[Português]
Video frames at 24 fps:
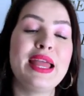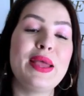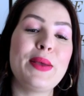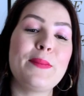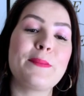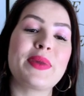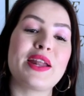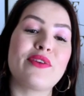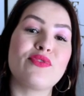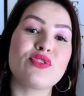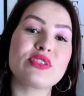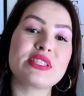
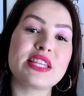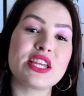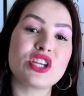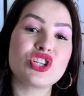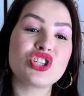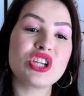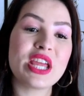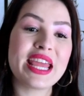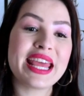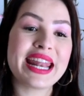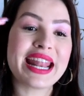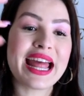Para você
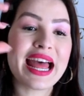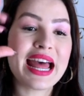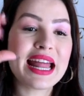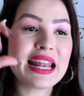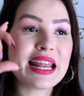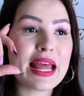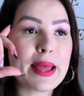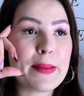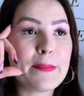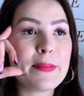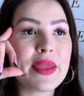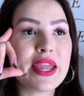gerar
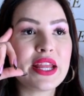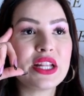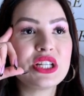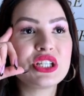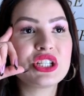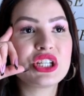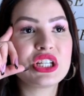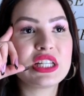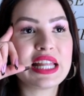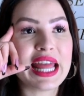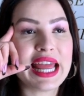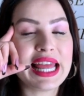na
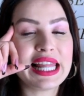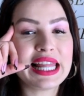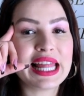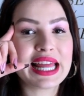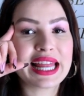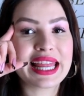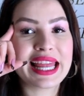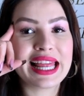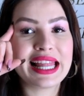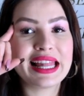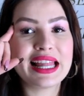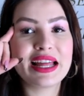mente dela
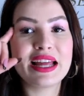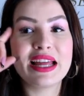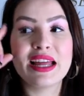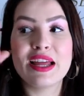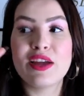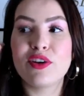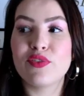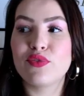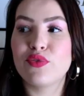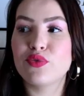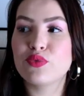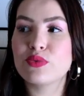aquela
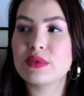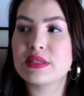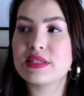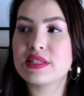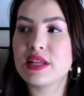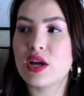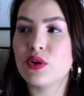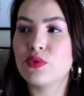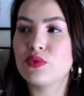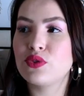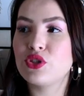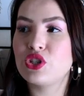
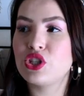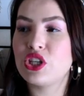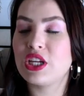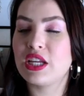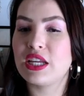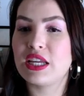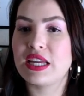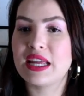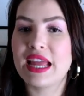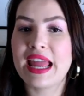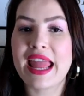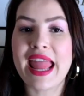função
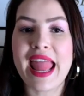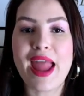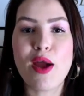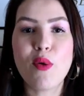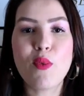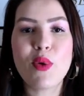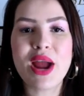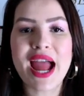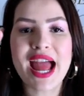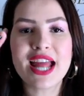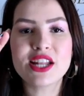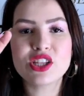de é um
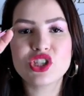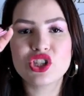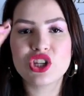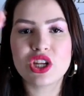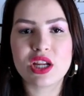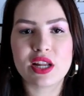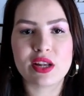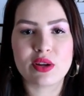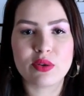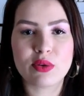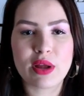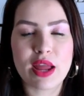gatilho,